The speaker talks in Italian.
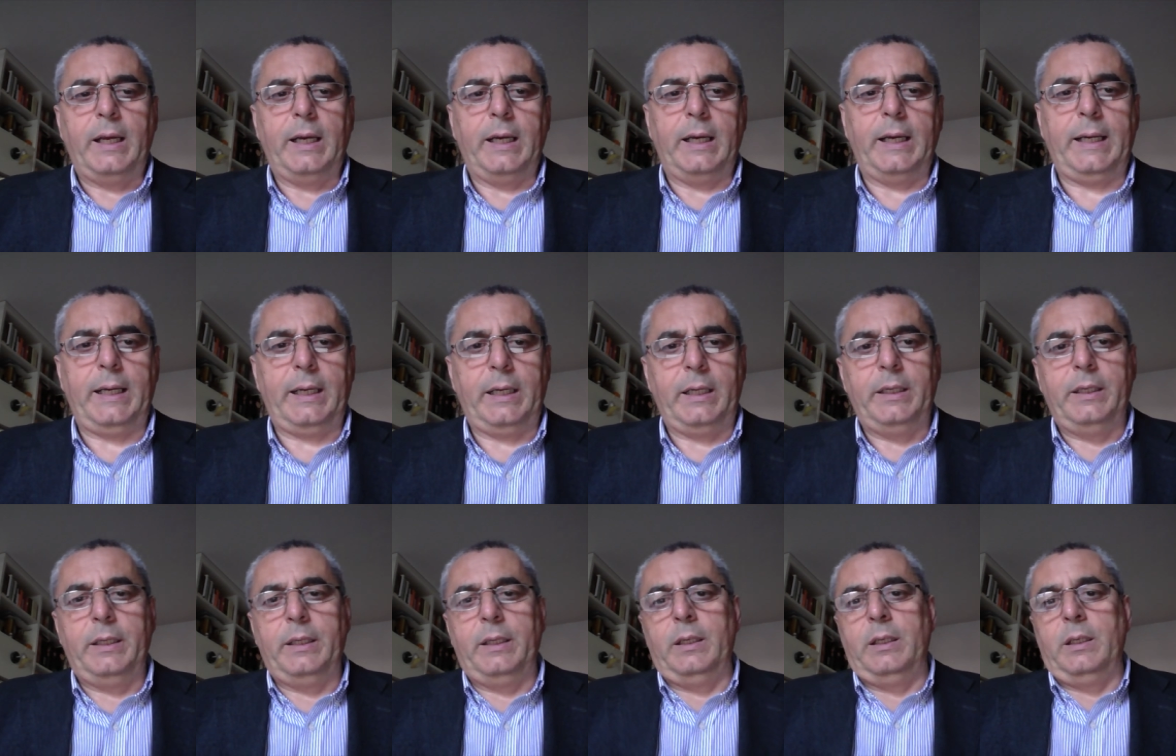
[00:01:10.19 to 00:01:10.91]

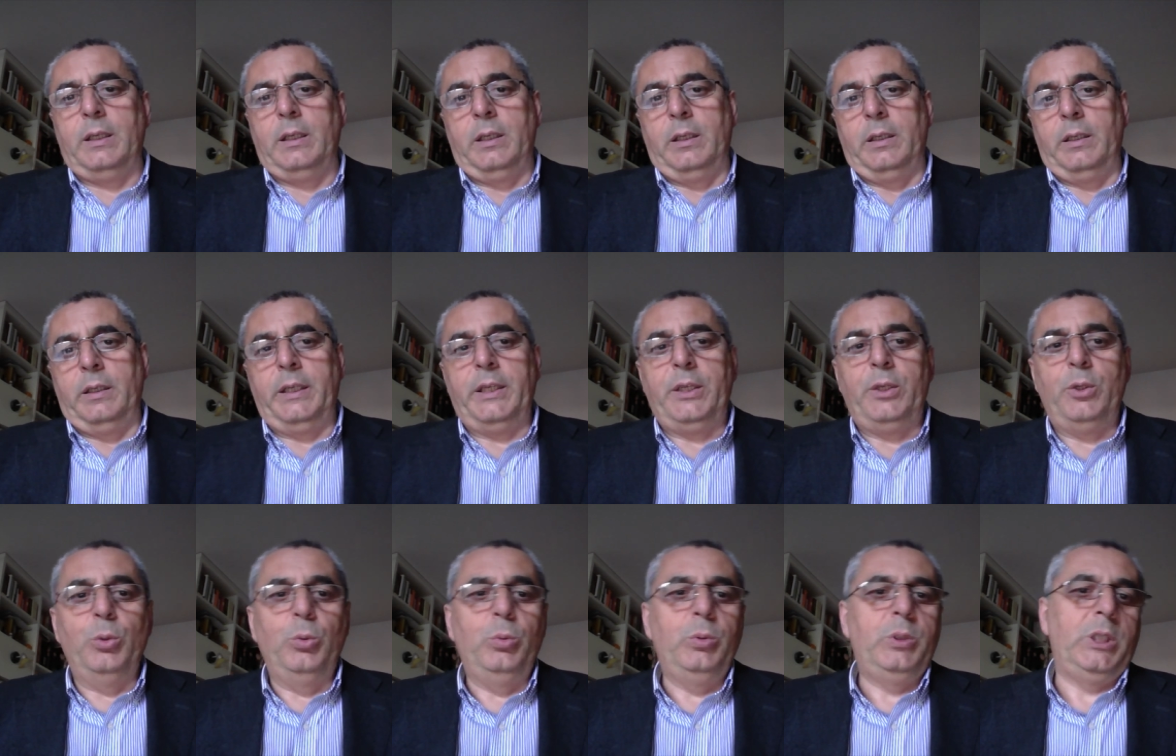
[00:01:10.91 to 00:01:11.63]
ha,
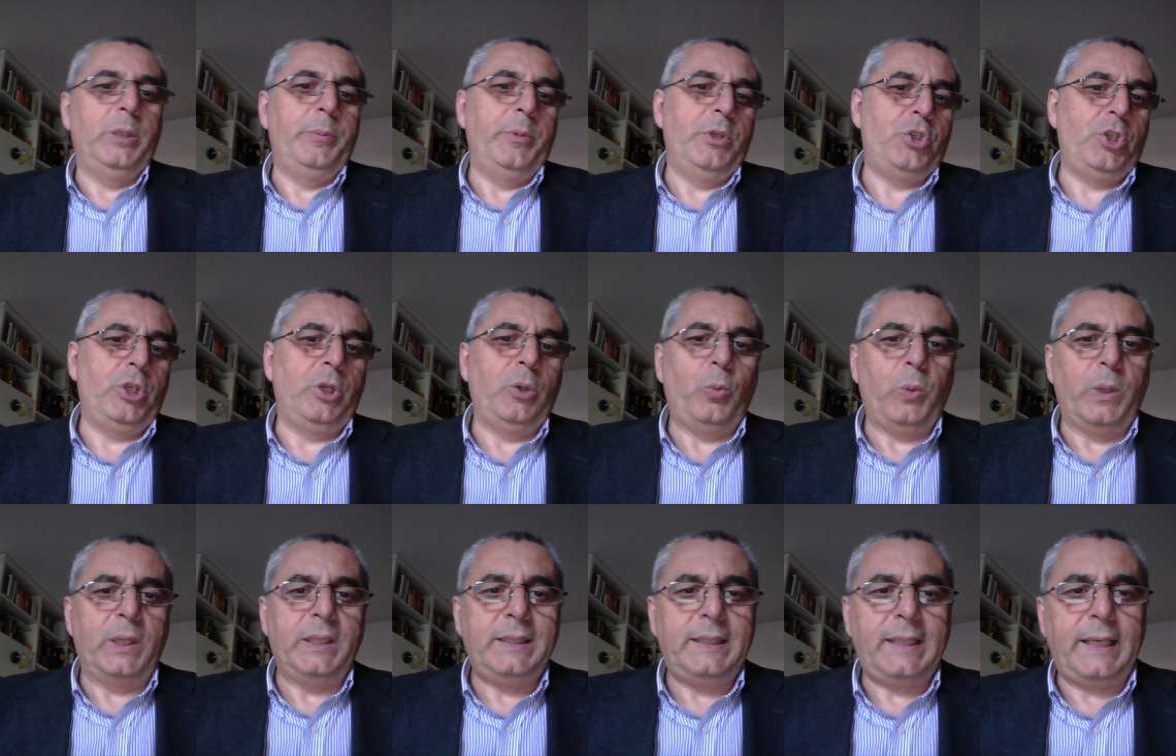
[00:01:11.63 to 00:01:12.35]
negli ultimi
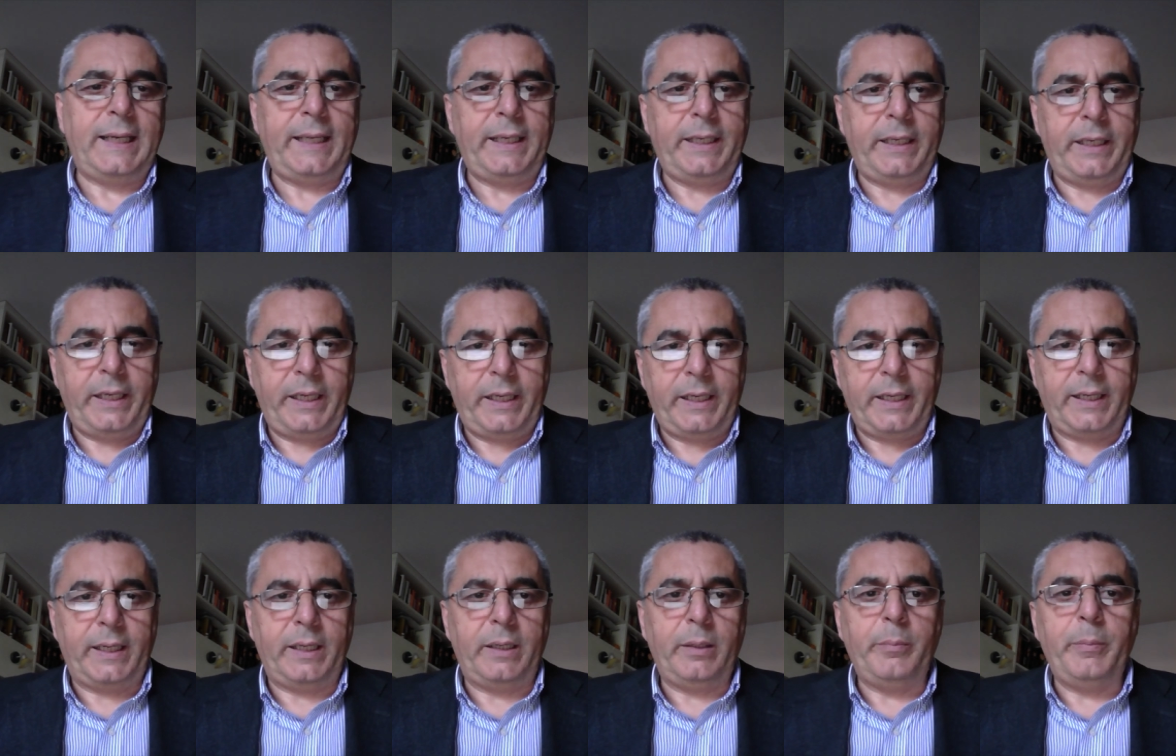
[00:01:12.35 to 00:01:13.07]
50 anni
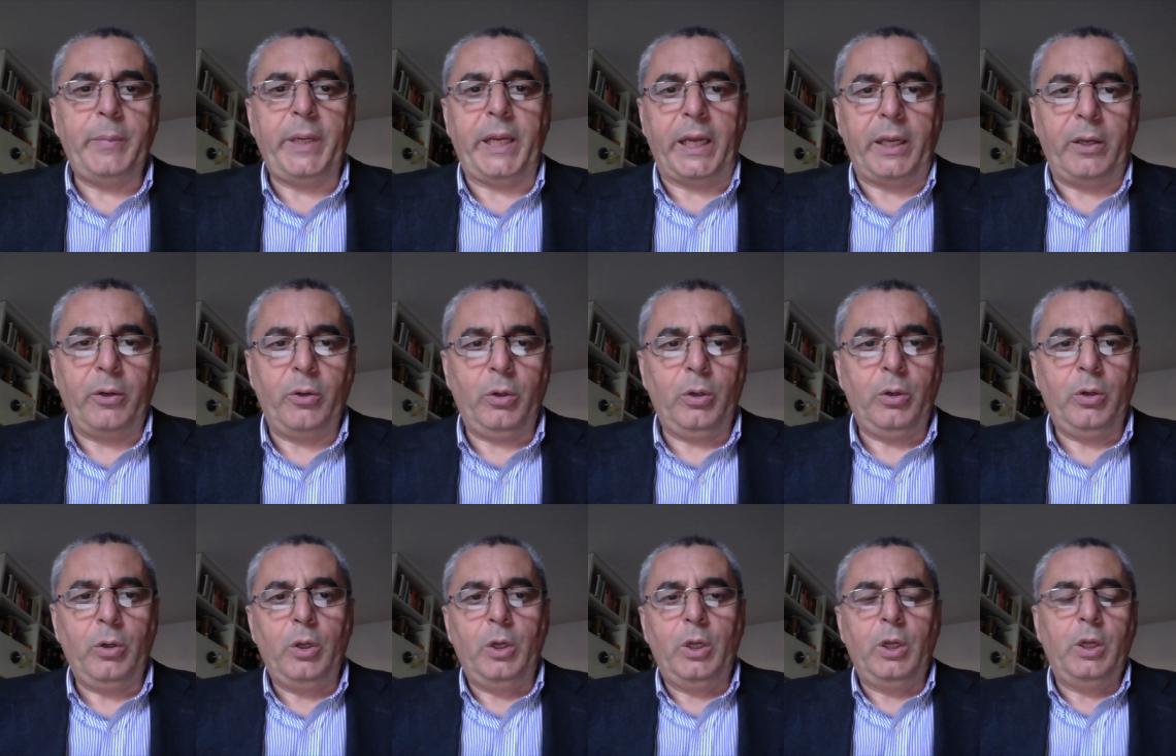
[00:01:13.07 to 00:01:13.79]

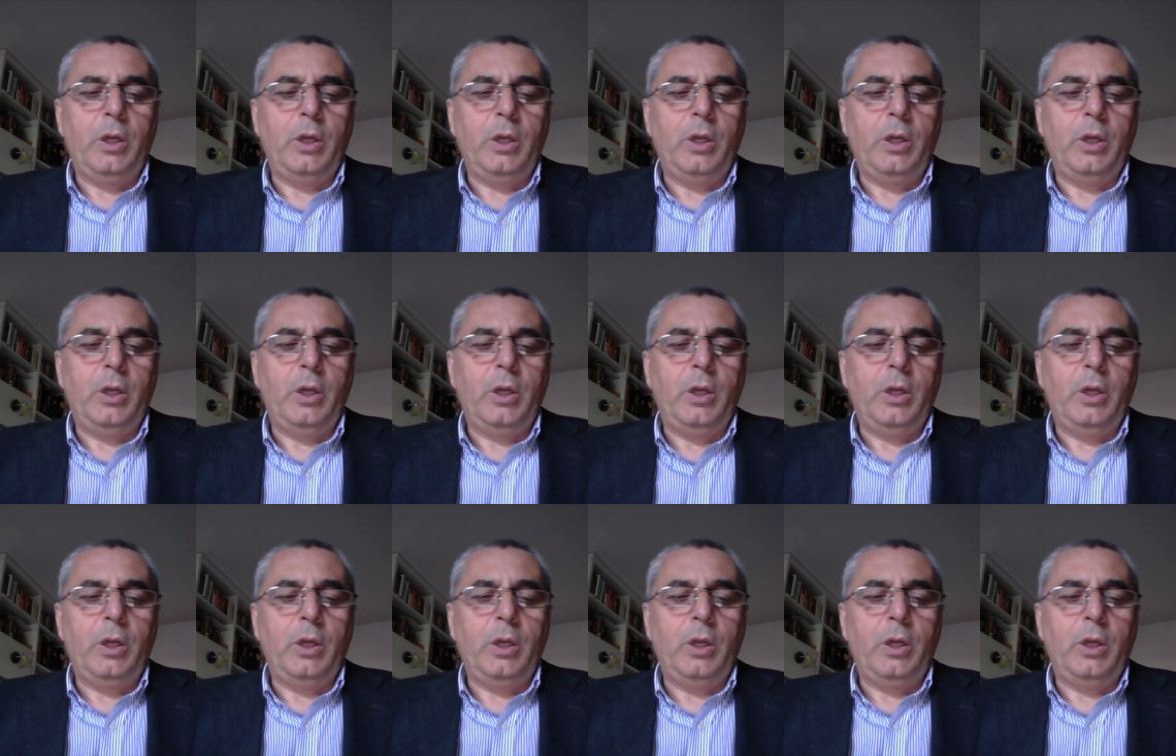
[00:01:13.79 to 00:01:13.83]
almeno,